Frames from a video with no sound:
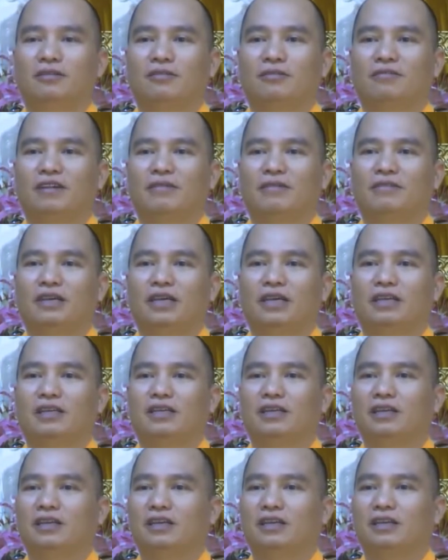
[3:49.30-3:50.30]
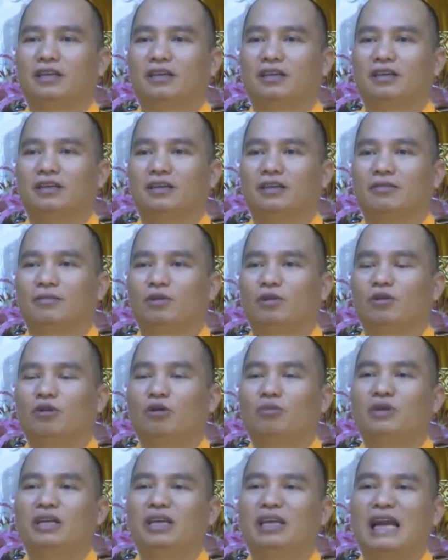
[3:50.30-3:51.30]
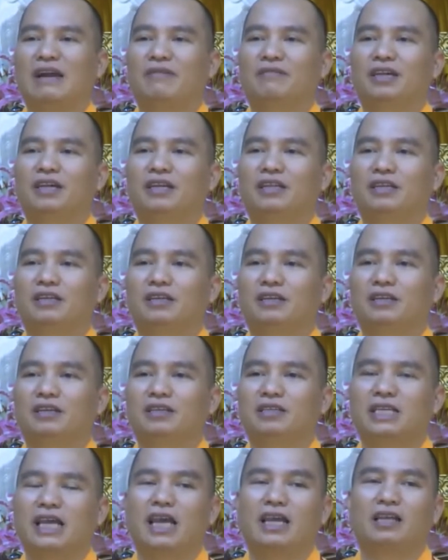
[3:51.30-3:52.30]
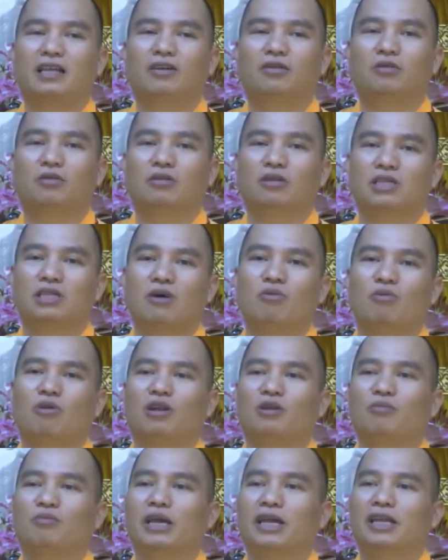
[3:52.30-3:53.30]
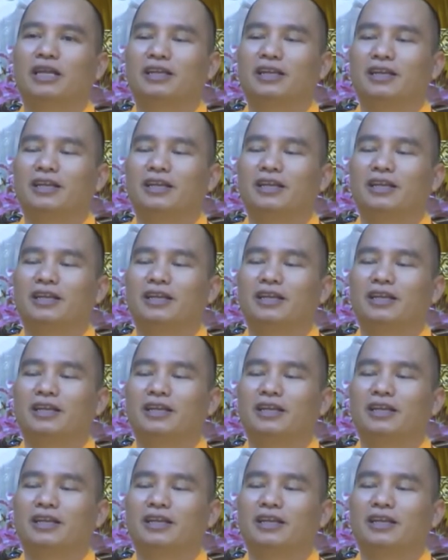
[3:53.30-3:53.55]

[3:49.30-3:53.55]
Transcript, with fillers: và về thì một hôm đi làm về thì đi xe đi cổ nó sóc quá nó mệt